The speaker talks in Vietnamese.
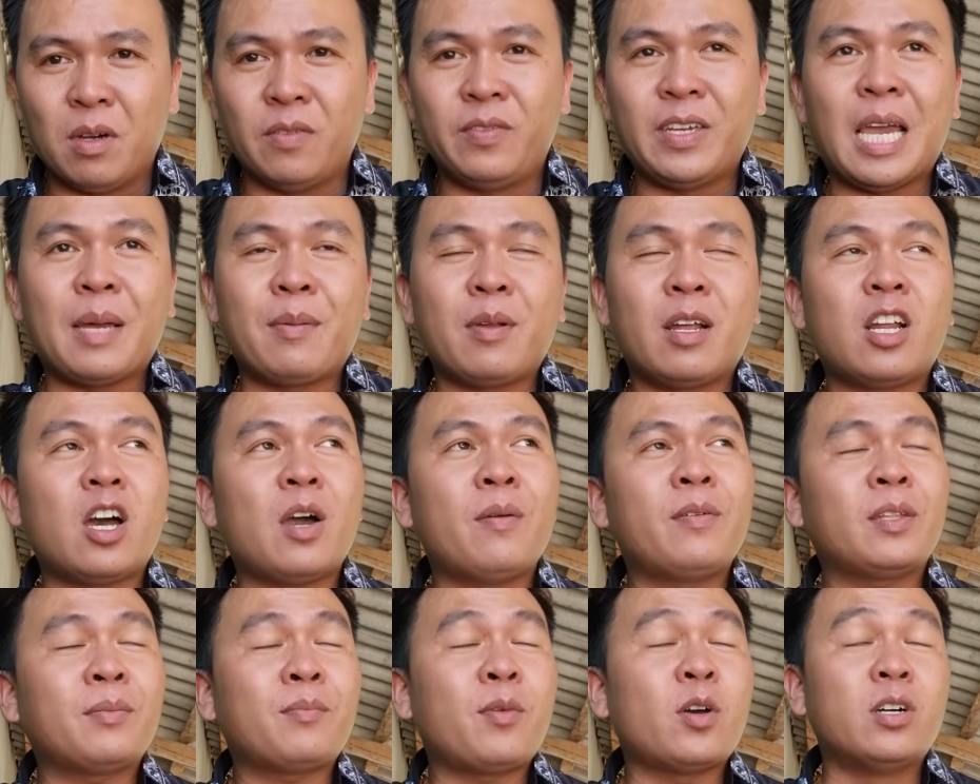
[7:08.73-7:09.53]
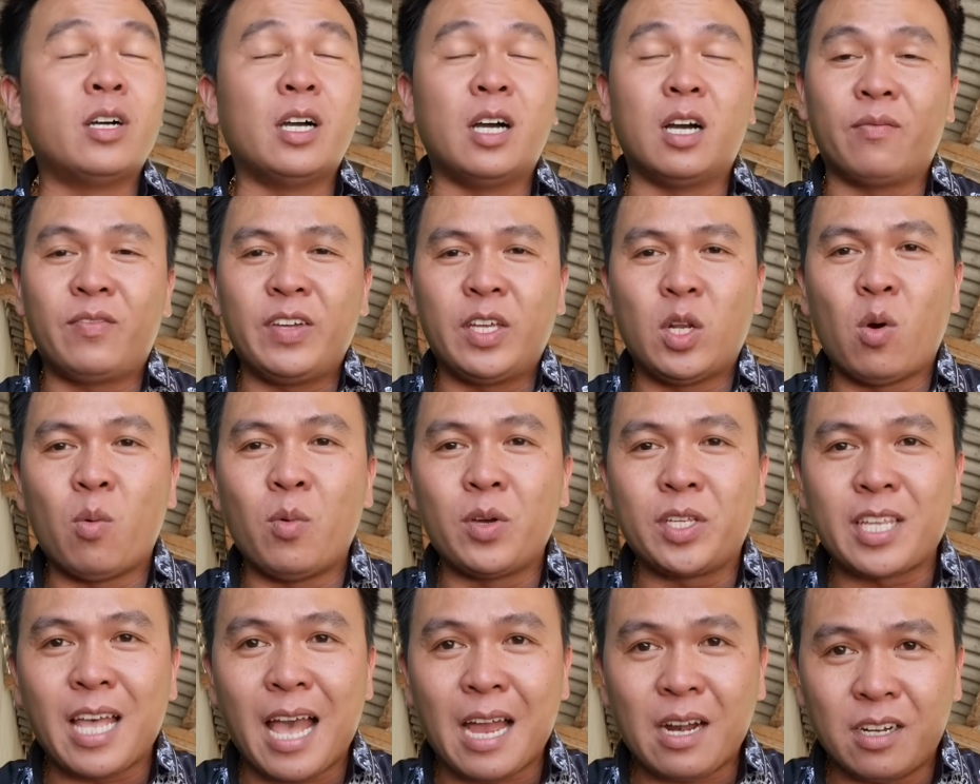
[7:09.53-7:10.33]
Bởi vì em đã nói với mọi người ở video
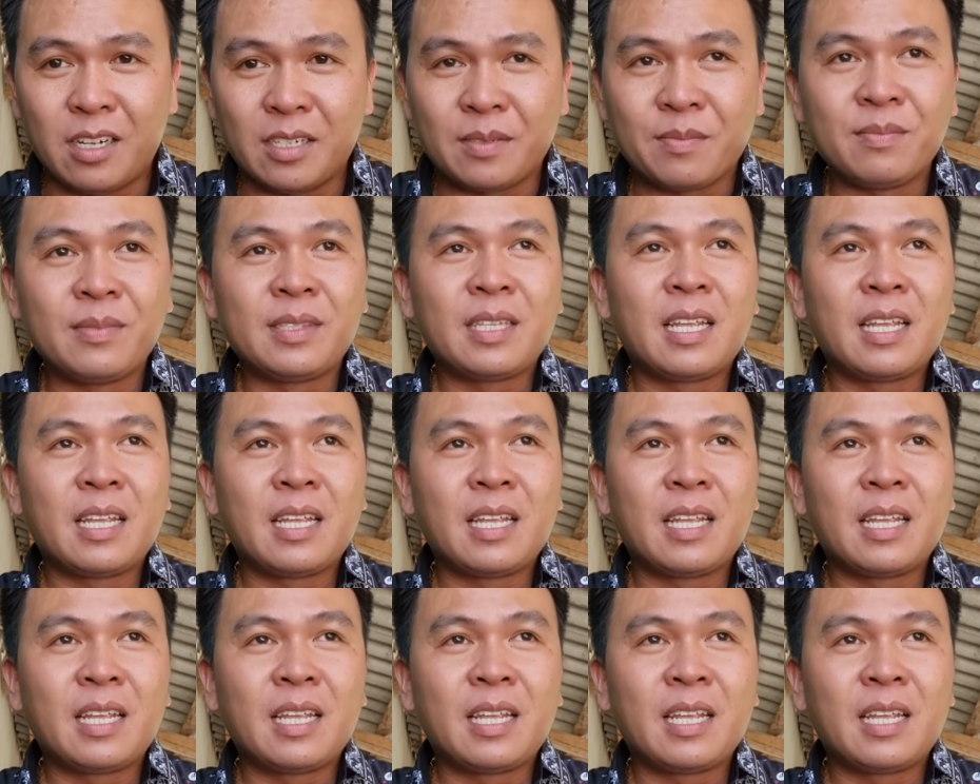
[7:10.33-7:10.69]
buổi sáng rồi